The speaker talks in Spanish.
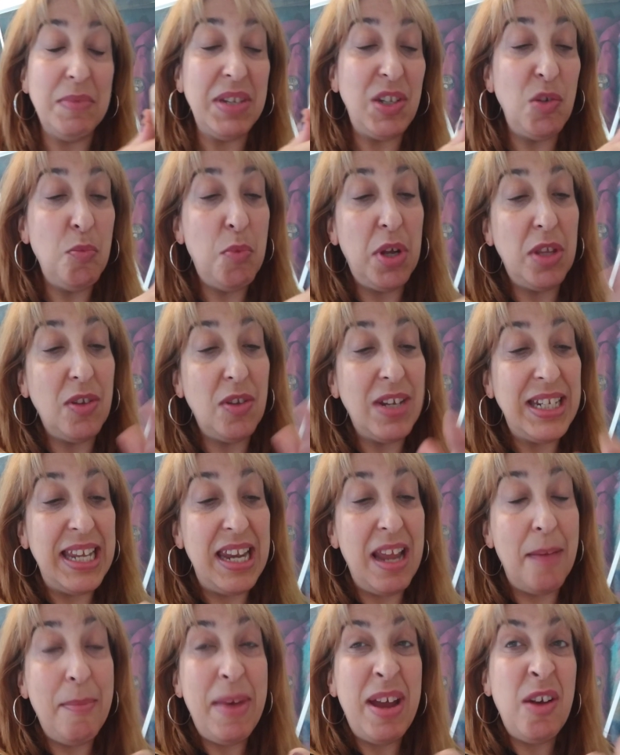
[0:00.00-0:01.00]
me eché un poquito así
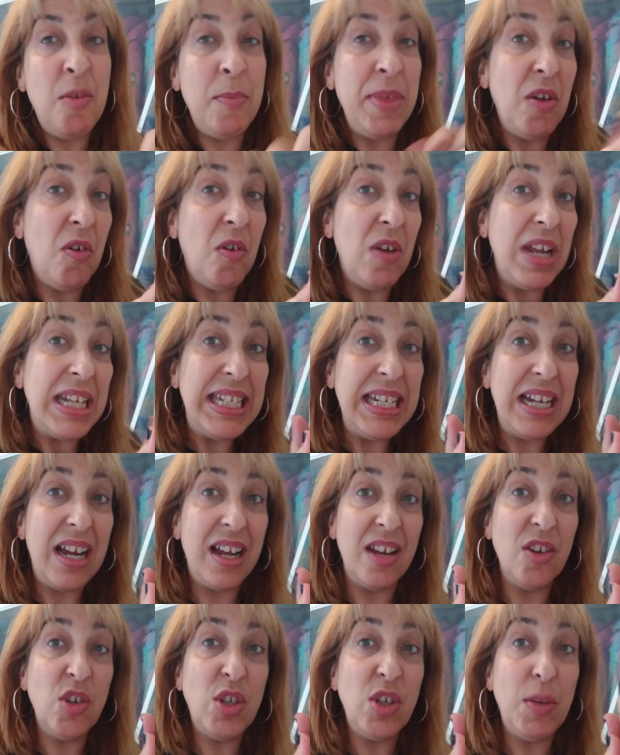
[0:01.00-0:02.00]
en la mano, me dijo la
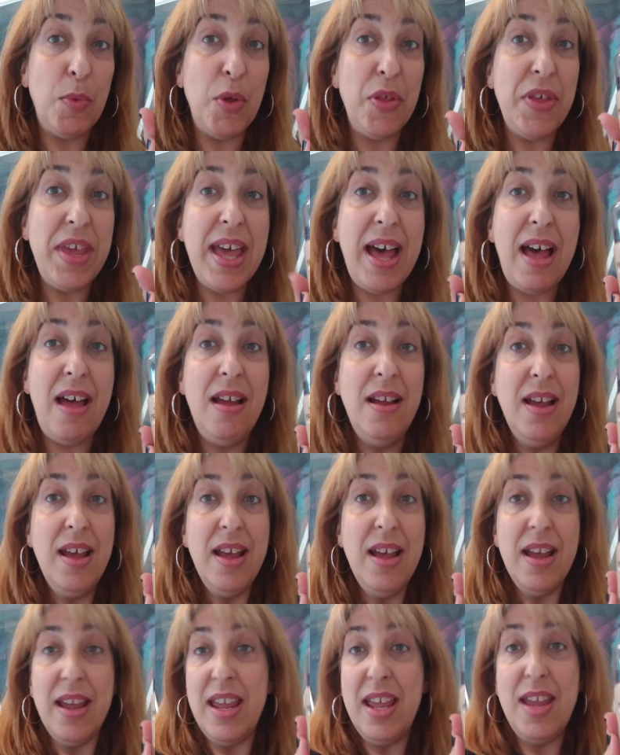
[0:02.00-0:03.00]
chica que no se podía,
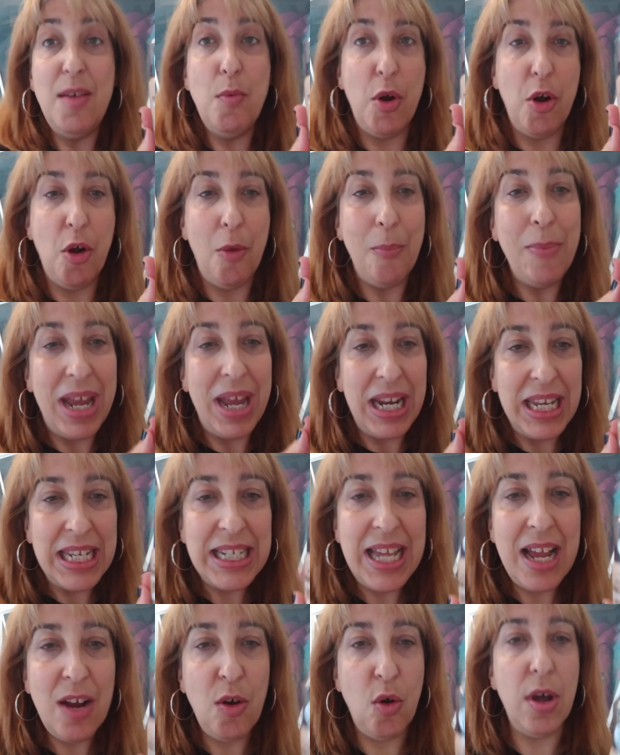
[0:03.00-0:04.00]
y bueno, me
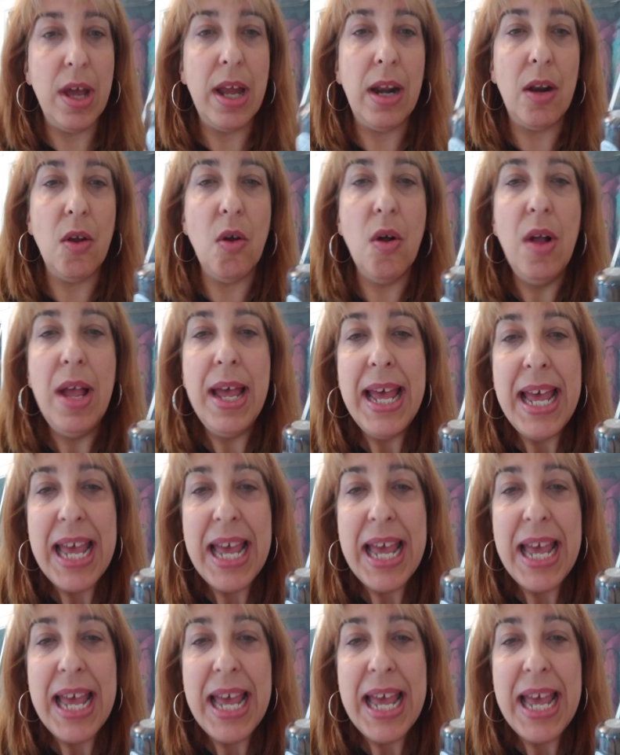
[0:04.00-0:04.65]
arriesgué a cogerlo.